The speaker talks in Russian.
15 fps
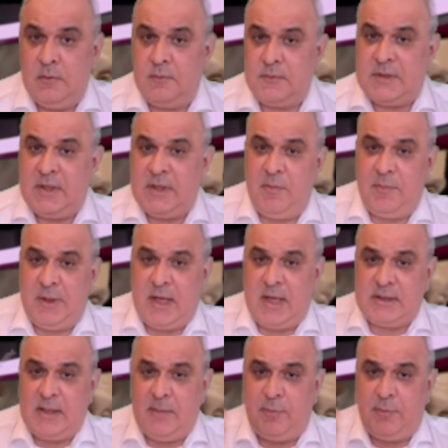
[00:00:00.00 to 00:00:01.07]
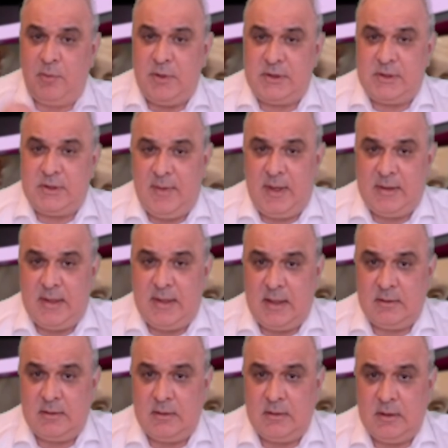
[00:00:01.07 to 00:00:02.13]
Все вы прекрасно помните
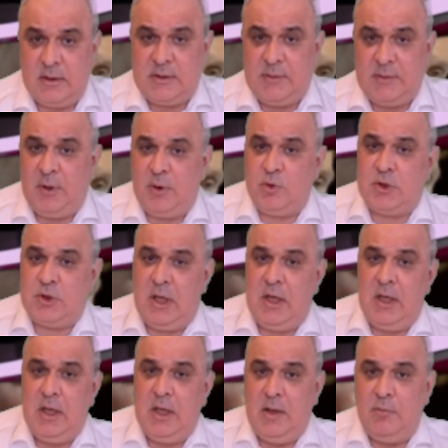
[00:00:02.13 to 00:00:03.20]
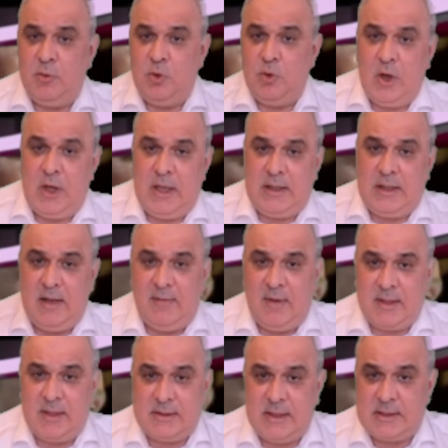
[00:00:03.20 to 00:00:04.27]
Майдан, и теперь уже многое для
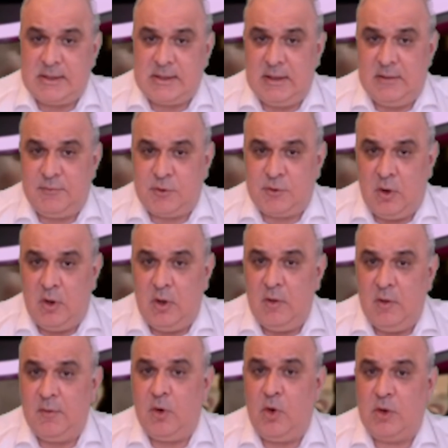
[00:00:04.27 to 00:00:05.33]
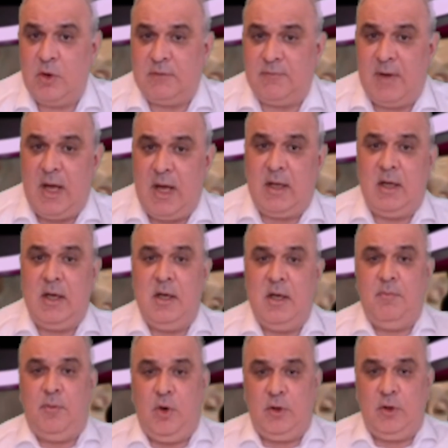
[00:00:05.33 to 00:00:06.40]
вас, если не все, выходит в ранг
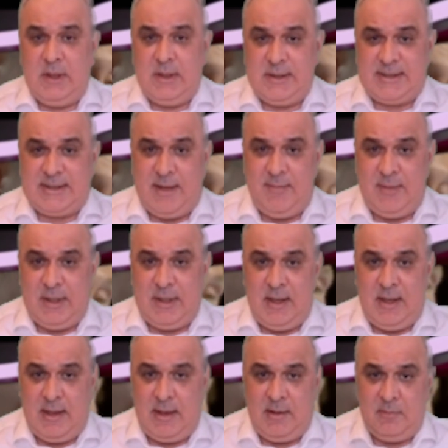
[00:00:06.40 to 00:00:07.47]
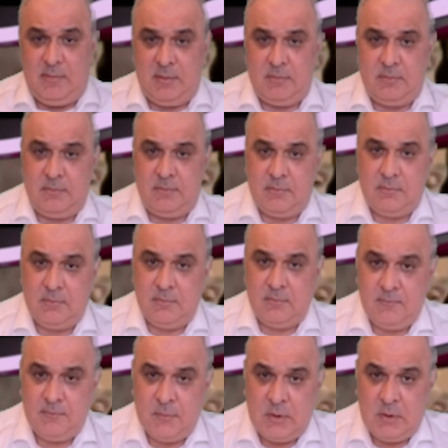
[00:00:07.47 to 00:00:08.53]
под сомнением.
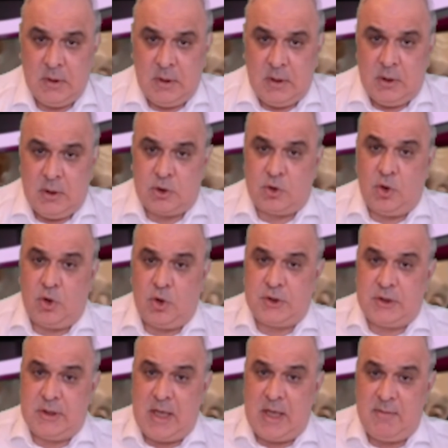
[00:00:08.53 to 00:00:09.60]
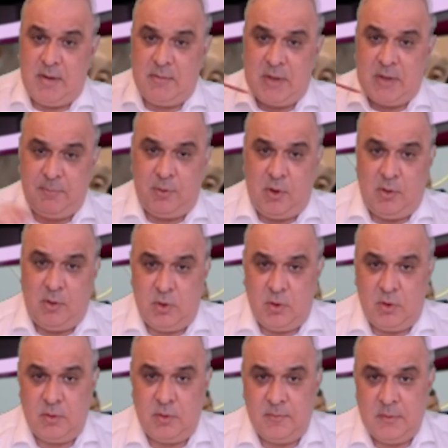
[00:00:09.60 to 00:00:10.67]
Что ж, я вам напомню,
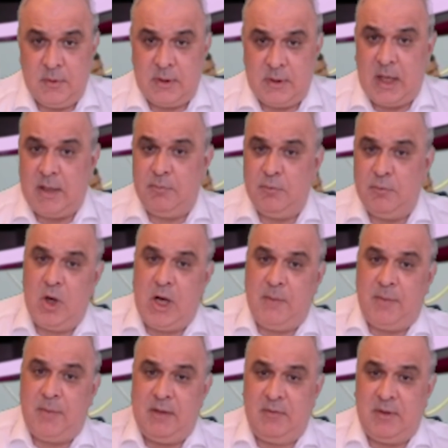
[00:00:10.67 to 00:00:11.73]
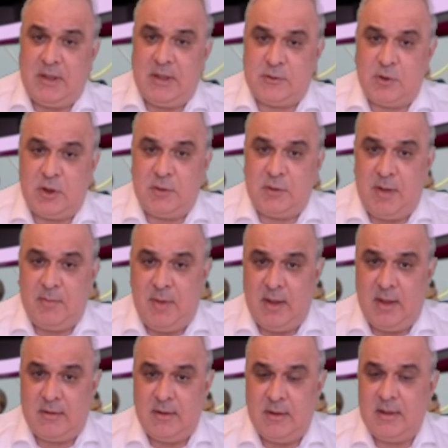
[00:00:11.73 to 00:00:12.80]
как много появилось в тот
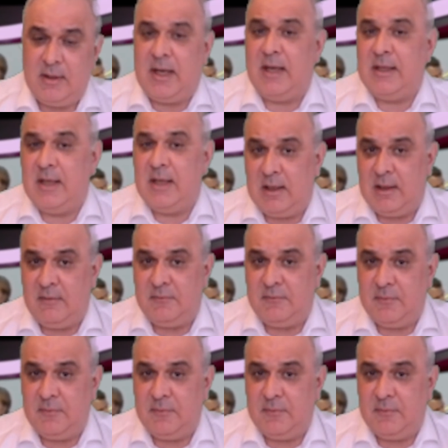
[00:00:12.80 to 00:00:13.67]
момент каналов